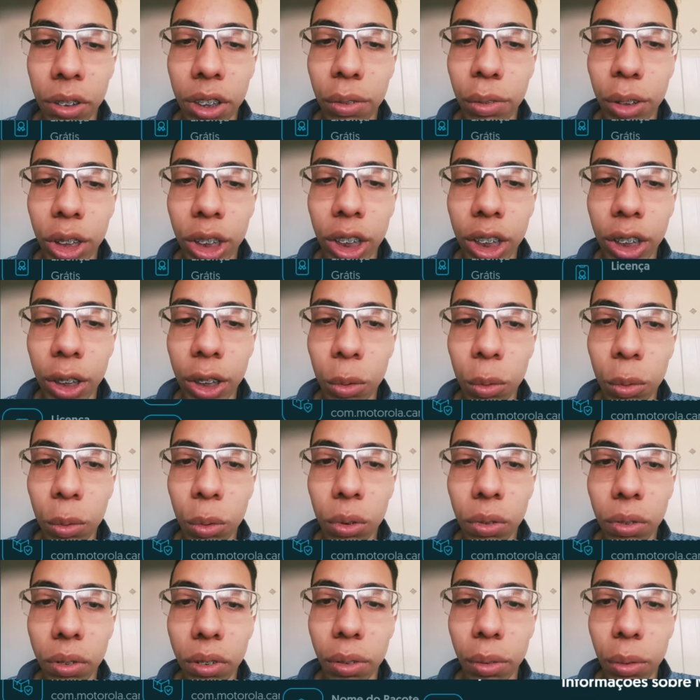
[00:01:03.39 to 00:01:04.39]
Se você tem
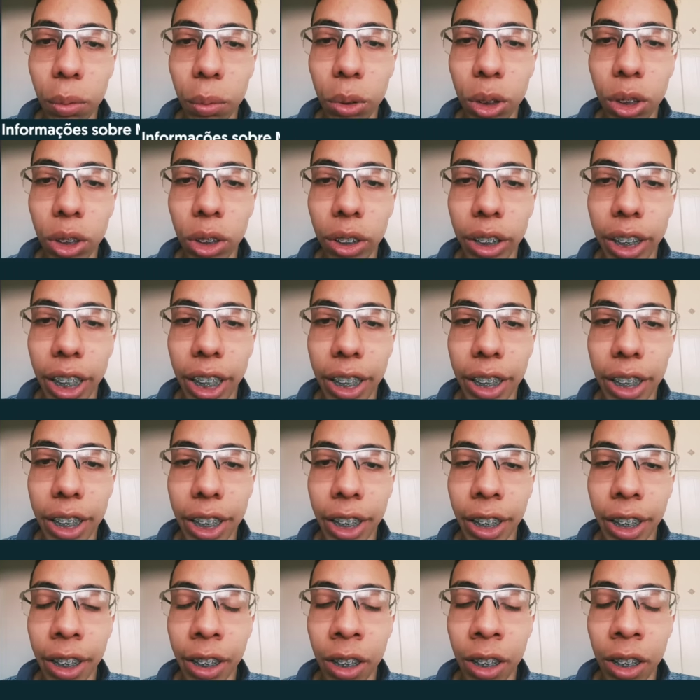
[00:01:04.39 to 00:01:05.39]
um, um celular
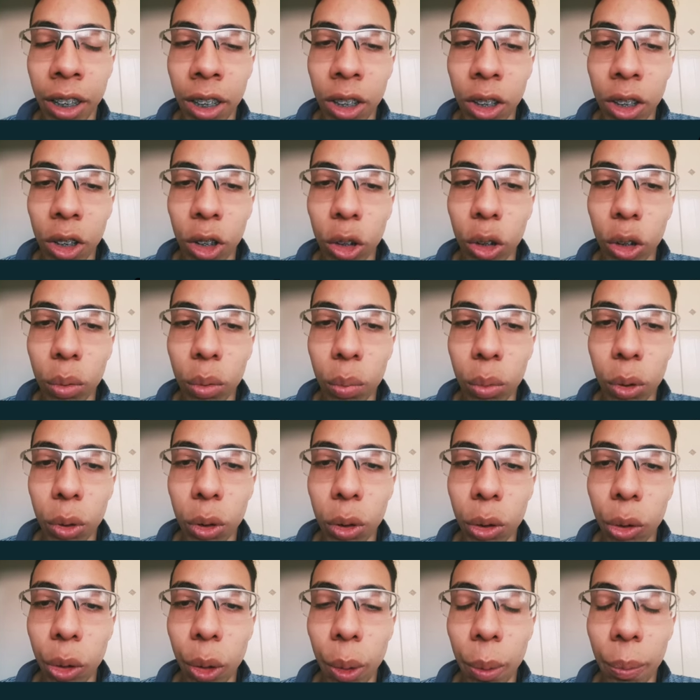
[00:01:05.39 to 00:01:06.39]
aí
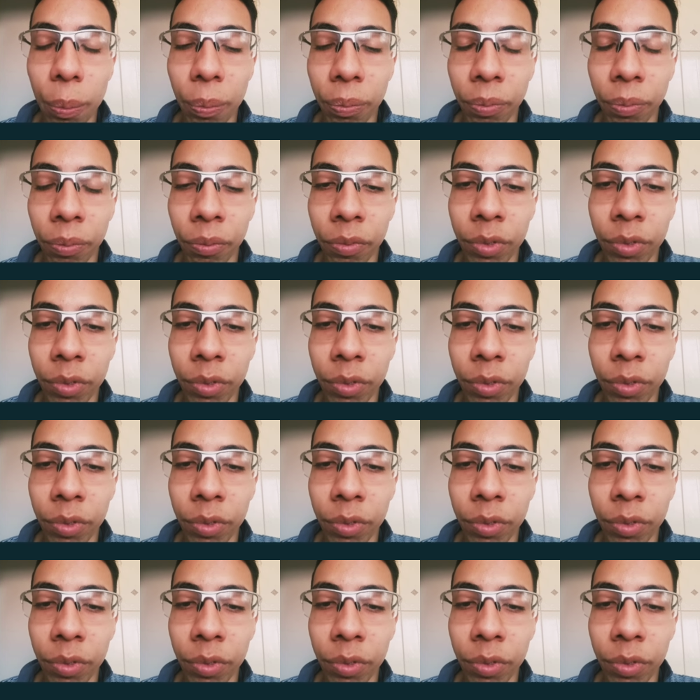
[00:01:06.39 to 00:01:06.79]
como